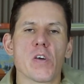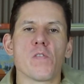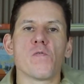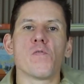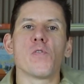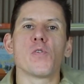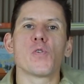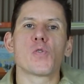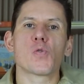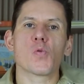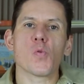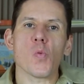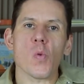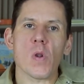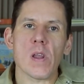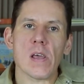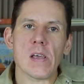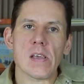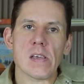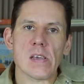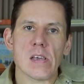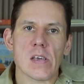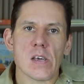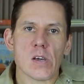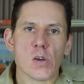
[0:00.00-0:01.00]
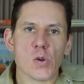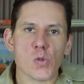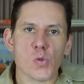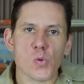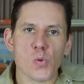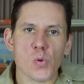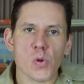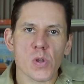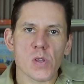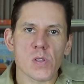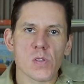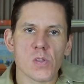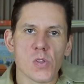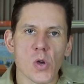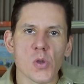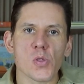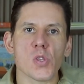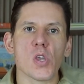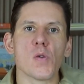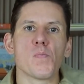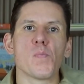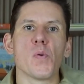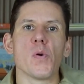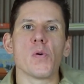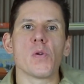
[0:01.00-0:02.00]
Wojtula, który do
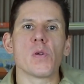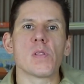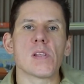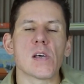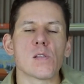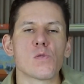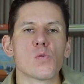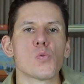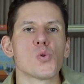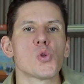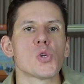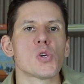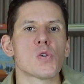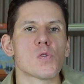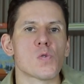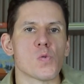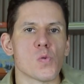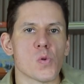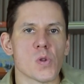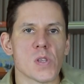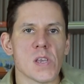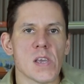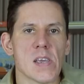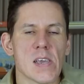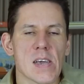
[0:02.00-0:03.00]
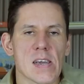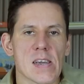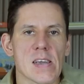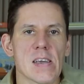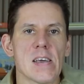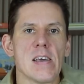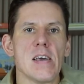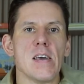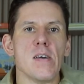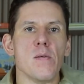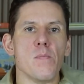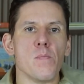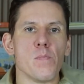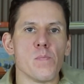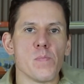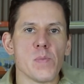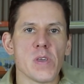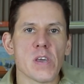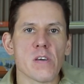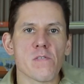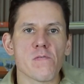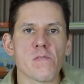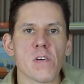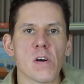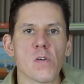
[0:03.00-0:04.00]
tej pory na dużych turniejach
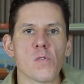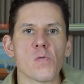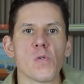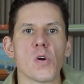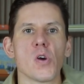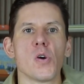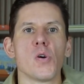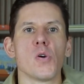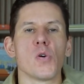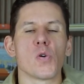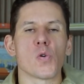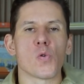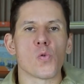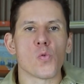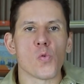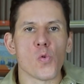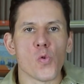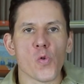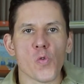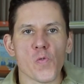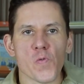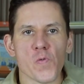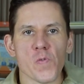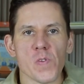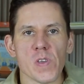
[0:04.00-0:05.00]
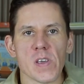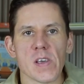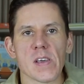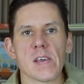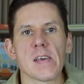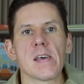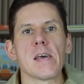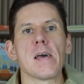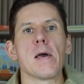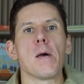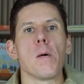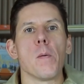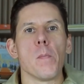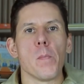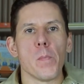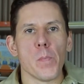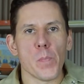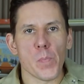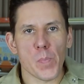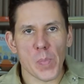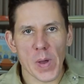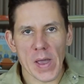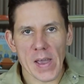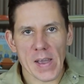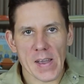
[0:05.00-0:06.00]
miewał głównie
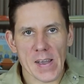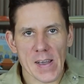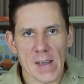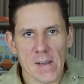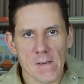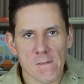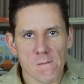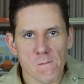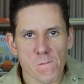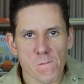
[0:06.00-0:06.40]
pecha.